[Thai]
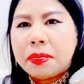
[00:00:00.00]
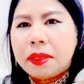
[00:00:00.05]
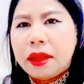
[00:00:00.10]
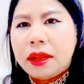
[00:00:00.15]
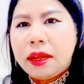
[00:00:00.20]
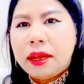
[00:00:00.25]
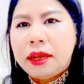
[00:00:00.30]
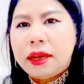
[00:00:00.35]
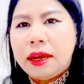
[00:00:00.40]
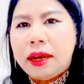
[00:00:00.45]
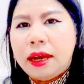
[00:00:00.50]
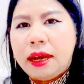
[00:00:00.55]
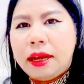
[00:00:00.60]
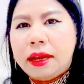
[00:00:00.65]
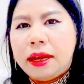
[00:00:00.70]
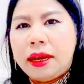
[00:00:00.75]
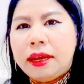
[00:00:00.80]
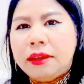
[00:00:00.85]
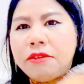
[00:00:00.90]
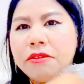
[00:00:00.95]
นาฬิกา
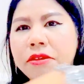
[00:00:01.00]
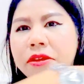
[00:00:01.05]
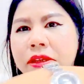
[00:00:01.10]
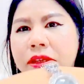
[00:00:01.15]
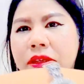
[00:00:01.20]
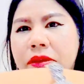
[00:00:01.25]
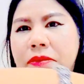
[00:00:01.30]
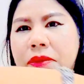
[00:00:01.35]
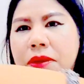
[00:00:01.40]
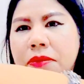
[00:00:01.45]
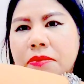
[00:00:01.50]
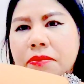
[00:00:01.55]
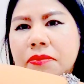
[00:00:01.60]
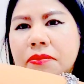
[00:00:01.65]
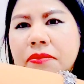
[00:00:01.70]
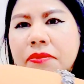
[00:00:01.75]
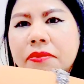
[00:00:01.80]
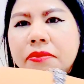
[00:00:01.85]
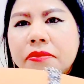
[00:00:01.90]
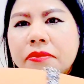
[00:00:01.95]
นะคะ ตัวนี้จะเป็น
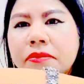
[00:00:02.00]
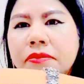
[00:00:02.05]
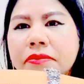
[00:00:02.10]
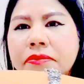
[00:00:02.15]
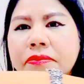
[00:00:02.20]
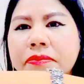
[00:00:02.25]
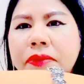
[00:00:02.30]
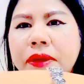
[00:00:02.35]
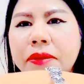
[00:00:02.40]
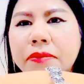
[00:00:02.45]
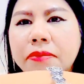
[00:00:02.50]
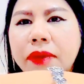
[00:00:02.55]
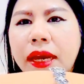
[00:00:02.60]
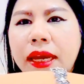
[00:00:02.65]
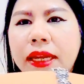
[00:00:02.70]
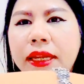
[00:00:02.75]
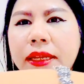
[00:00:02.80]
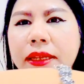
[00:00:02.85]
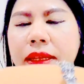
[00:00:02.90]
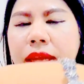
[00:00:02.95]
เป็นไพ
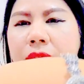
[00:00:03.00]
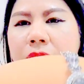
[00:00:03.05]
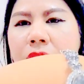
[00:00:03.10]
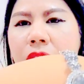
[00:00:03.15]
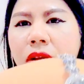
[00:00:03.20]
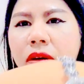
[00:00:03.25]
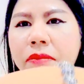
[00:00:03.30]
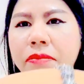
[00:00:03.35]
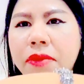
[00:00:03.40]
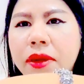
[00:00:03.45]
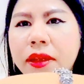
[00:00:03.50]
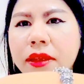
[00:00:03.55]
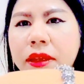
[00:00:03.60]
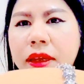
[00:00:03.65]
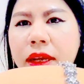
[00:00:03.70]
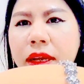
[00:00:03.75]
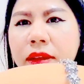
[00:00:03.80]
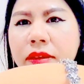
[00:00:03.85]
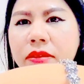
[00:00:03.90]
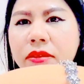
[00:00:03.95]
ลินแท้ ล้อมเพชร
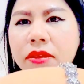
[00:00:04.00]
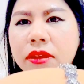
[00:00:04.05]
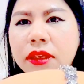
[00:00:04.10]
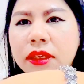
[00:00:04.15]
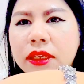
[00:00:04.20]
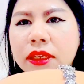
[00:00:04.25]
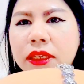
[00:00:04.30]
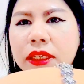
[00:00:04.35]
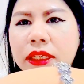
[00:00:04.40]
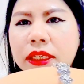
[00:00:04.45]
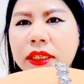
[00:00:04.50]
นะคะ ตัวนี้